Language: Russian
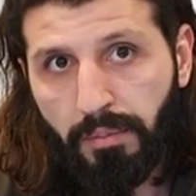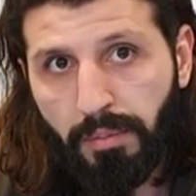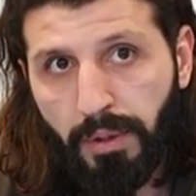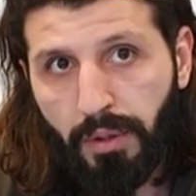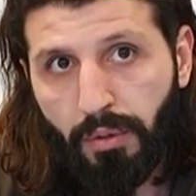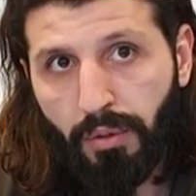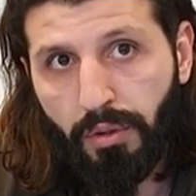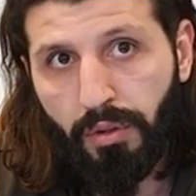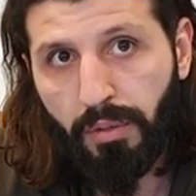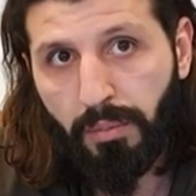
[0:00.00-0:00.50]

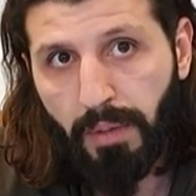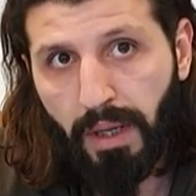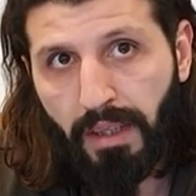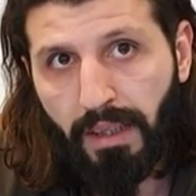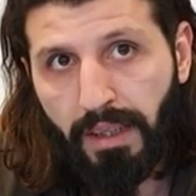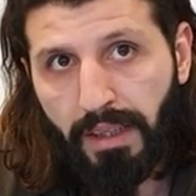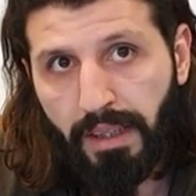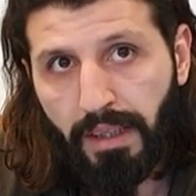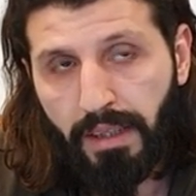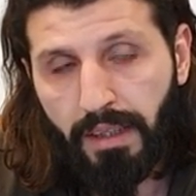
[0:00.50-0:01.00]
приходит
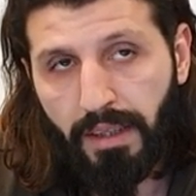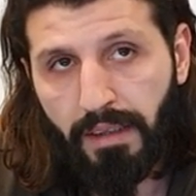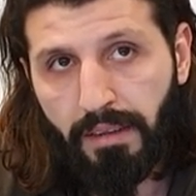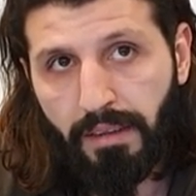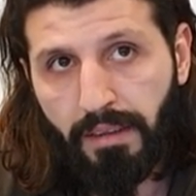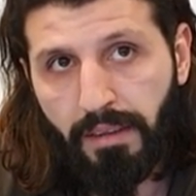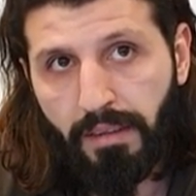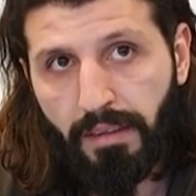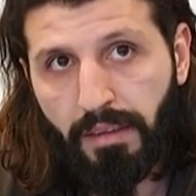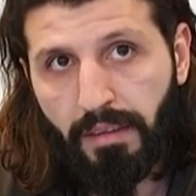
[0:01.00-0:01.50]
мало, так
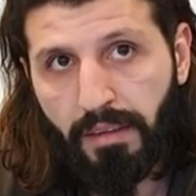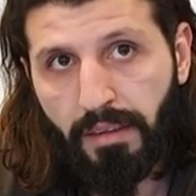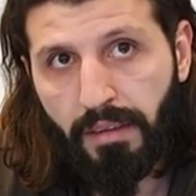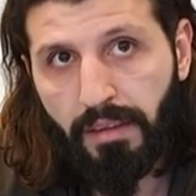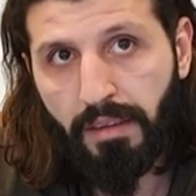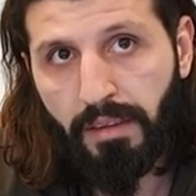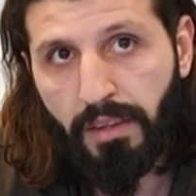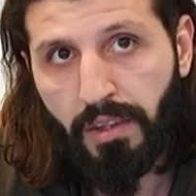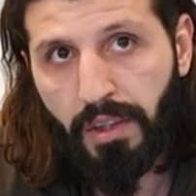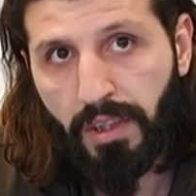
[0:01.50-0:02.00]
как
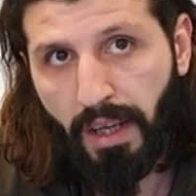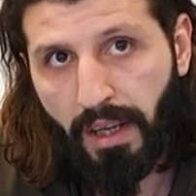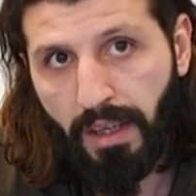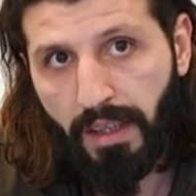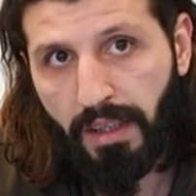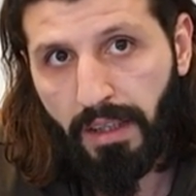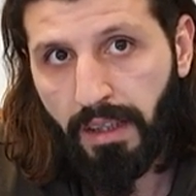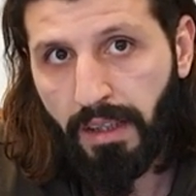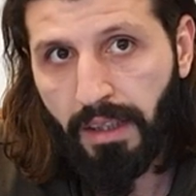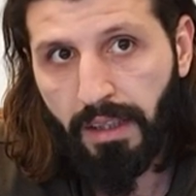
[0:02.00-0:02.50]
э,
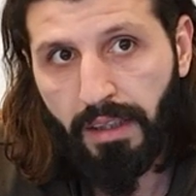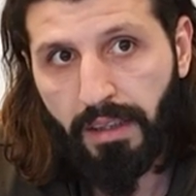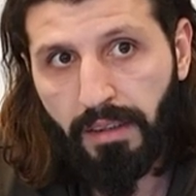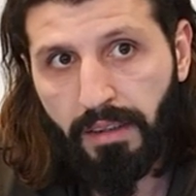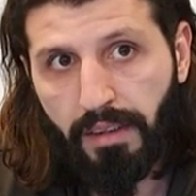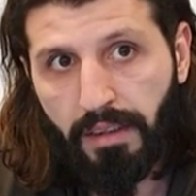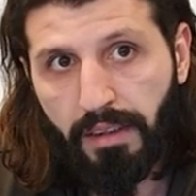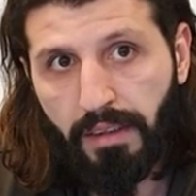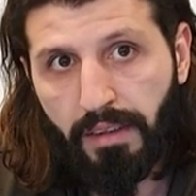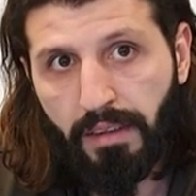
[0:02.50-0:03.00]
жарко,
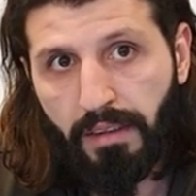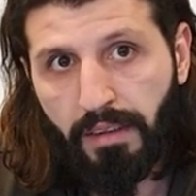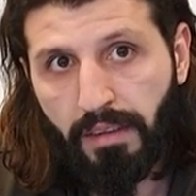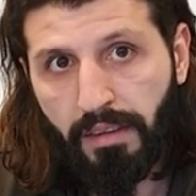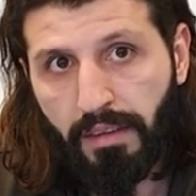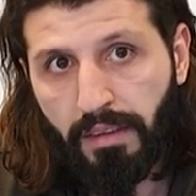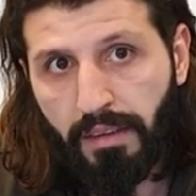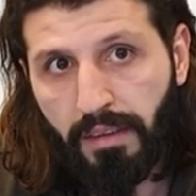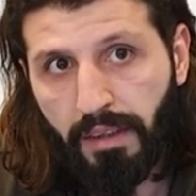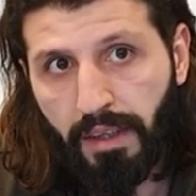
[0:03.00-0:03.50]

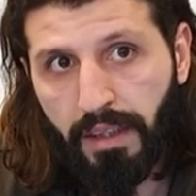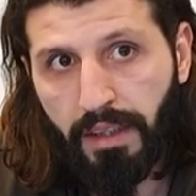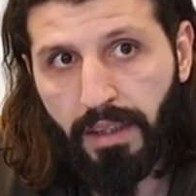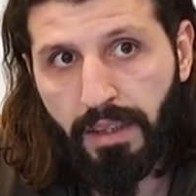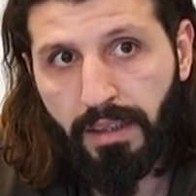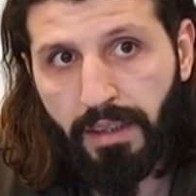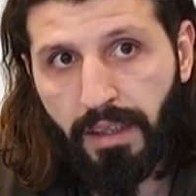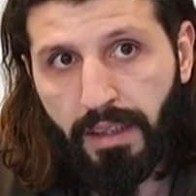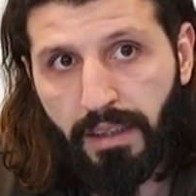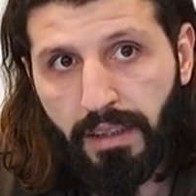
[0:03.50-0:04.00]
э,
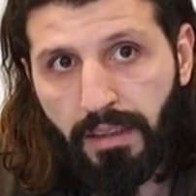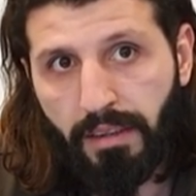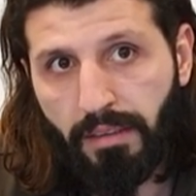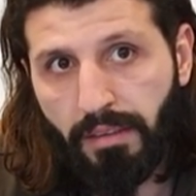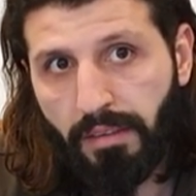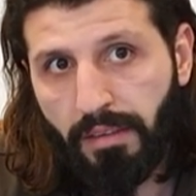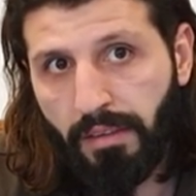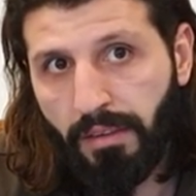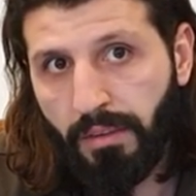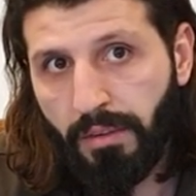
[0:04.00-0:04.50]
кондиционер
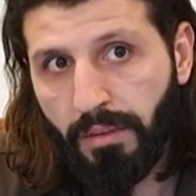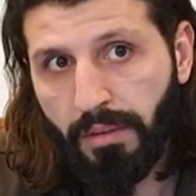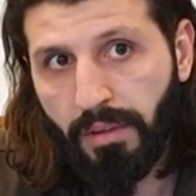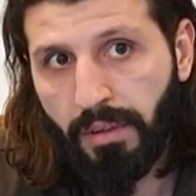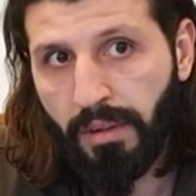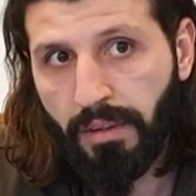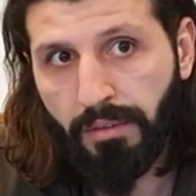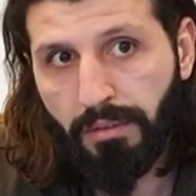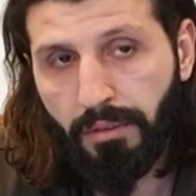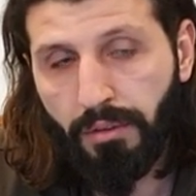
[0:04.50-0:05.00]

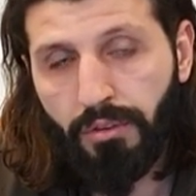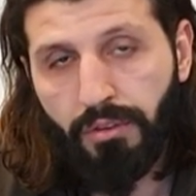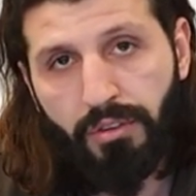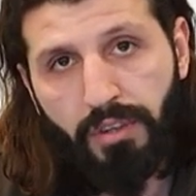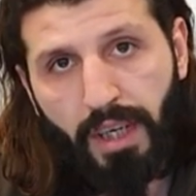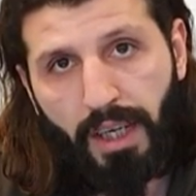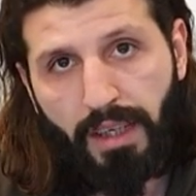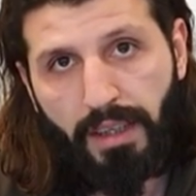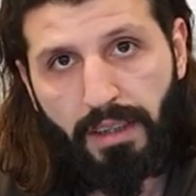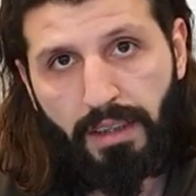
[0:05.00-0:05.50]
кто-то
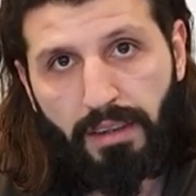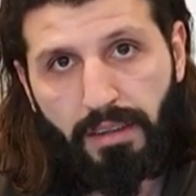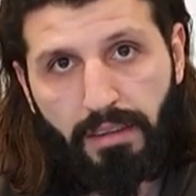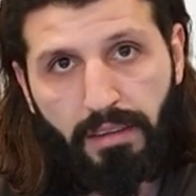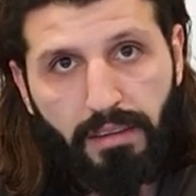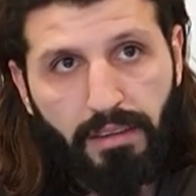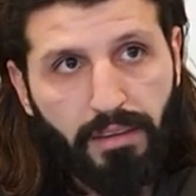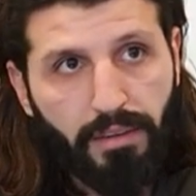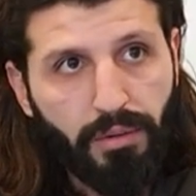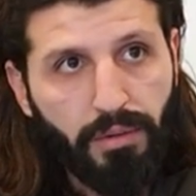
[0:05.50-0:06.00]
включает,
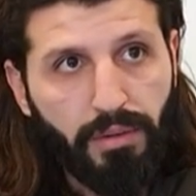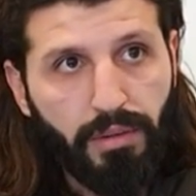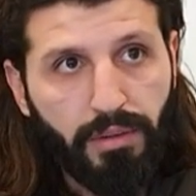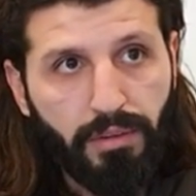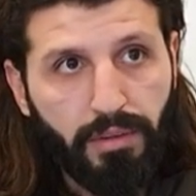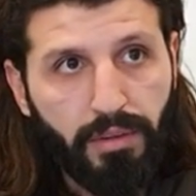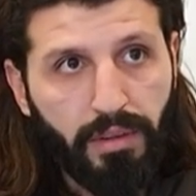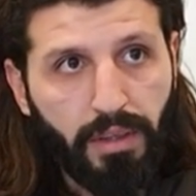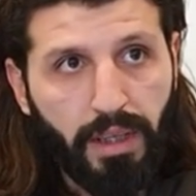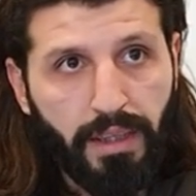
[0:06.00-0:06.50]

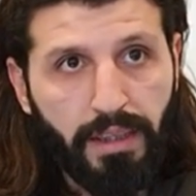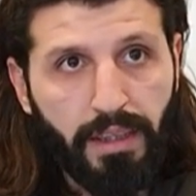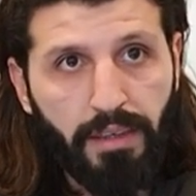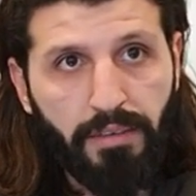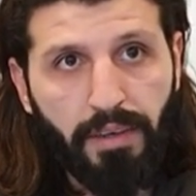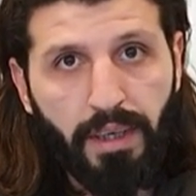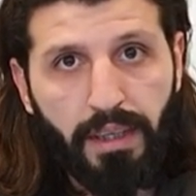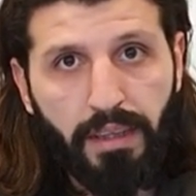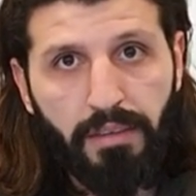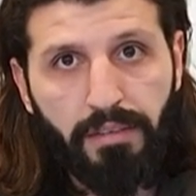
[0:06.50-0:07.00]
кто-то
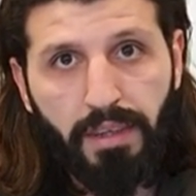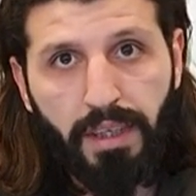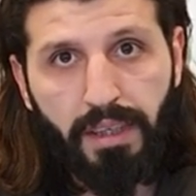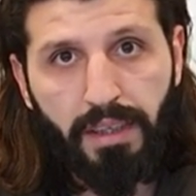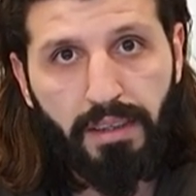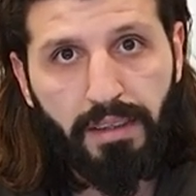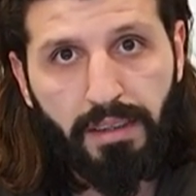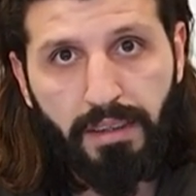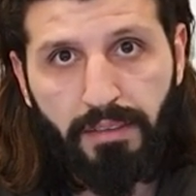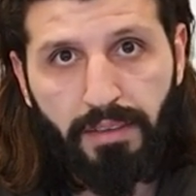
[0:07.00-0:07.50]
открывает
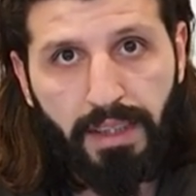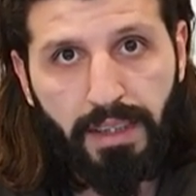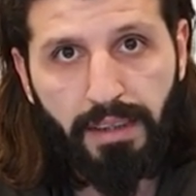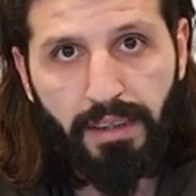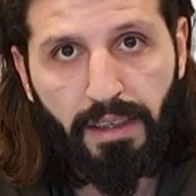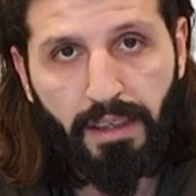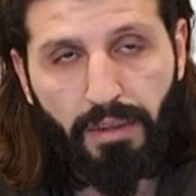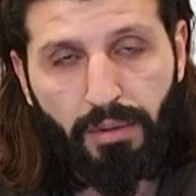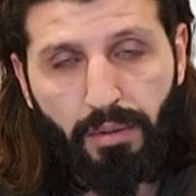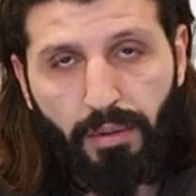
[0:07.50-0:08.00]
двери,
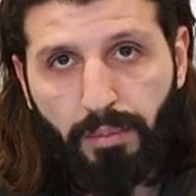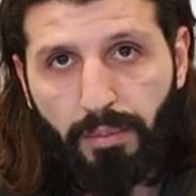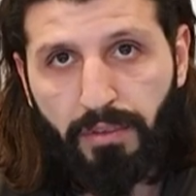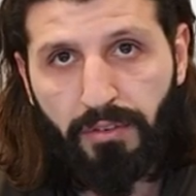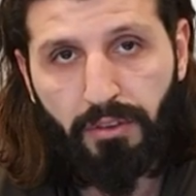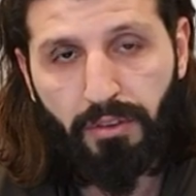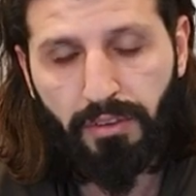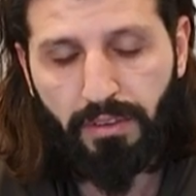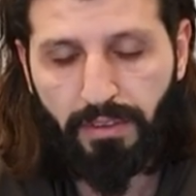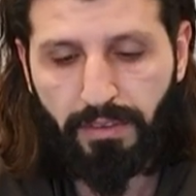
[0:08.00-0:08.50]
сквозняк дома.
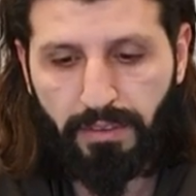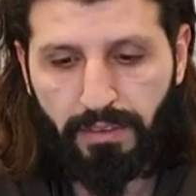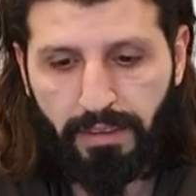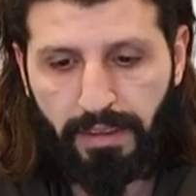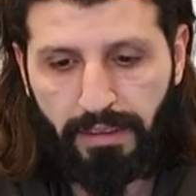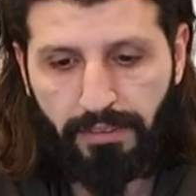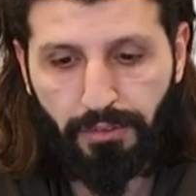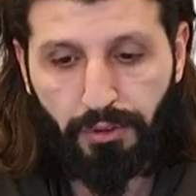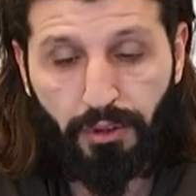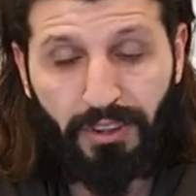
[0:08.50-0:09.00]
Все,
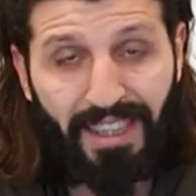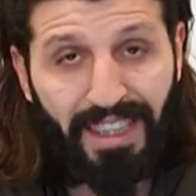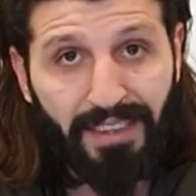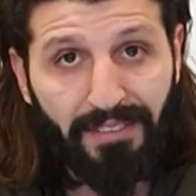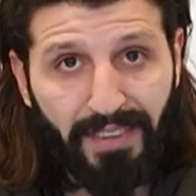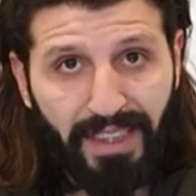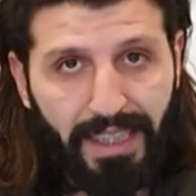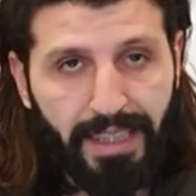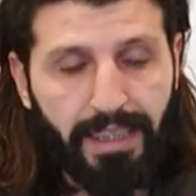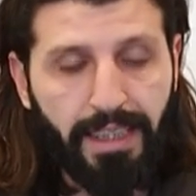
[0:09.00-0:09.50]
все
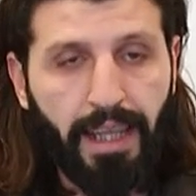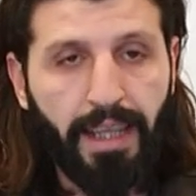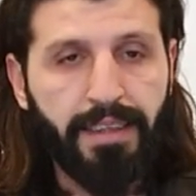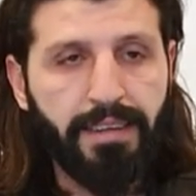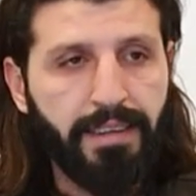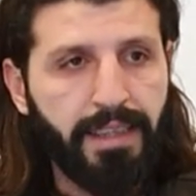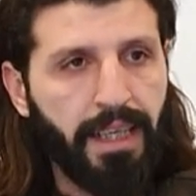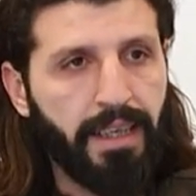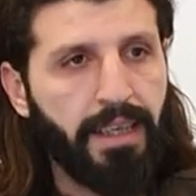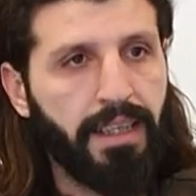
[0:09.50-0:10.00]
зависит от
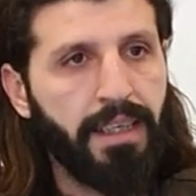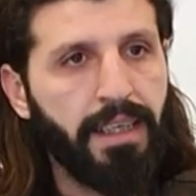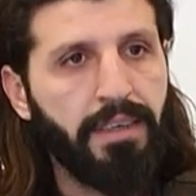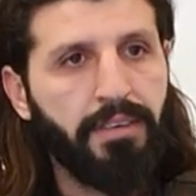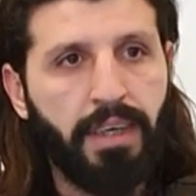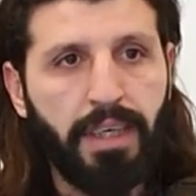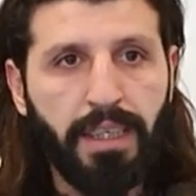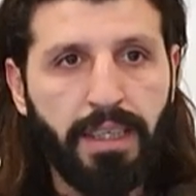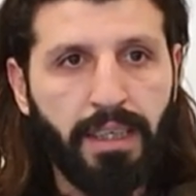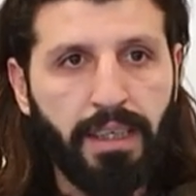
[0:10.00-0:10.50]
стороны
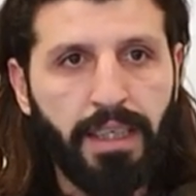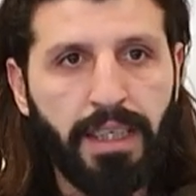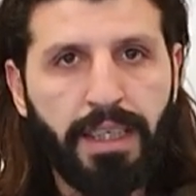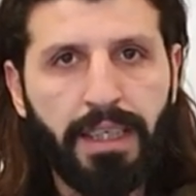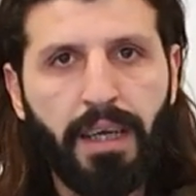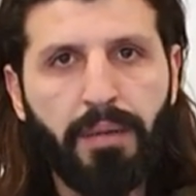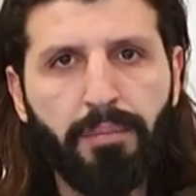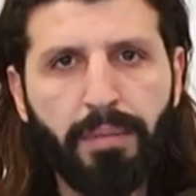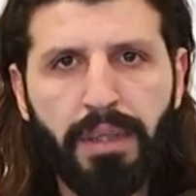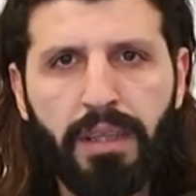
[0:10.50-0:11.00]
квартиры,
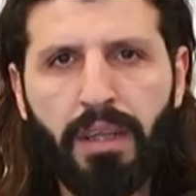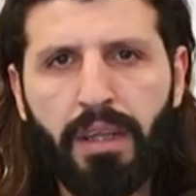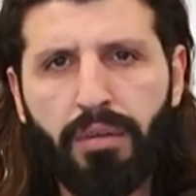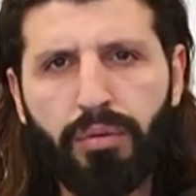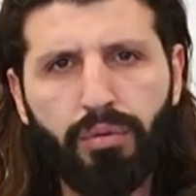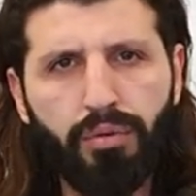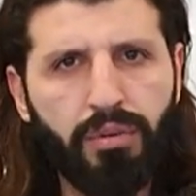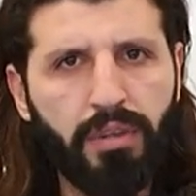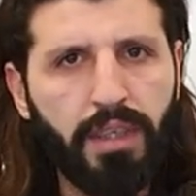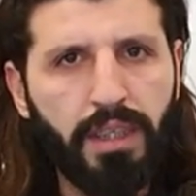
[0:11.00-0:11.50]
западная,
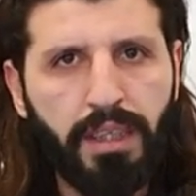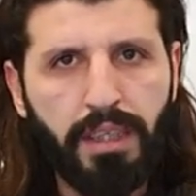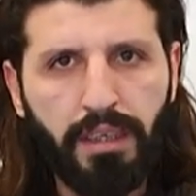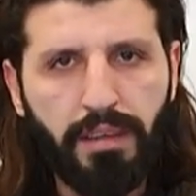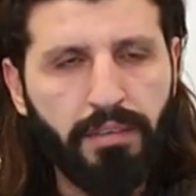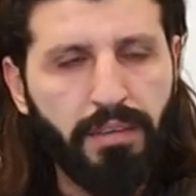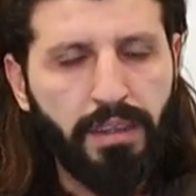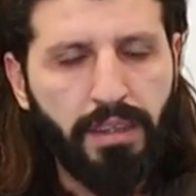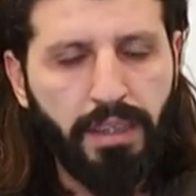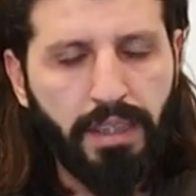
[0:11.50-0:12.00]
южная,
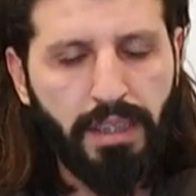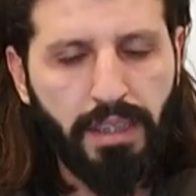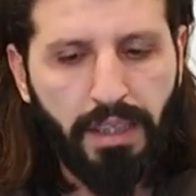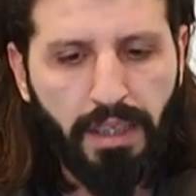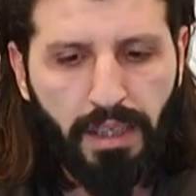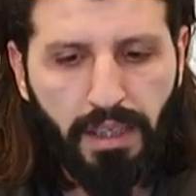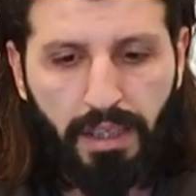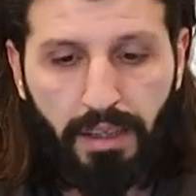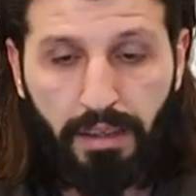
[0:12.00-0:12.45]
северная,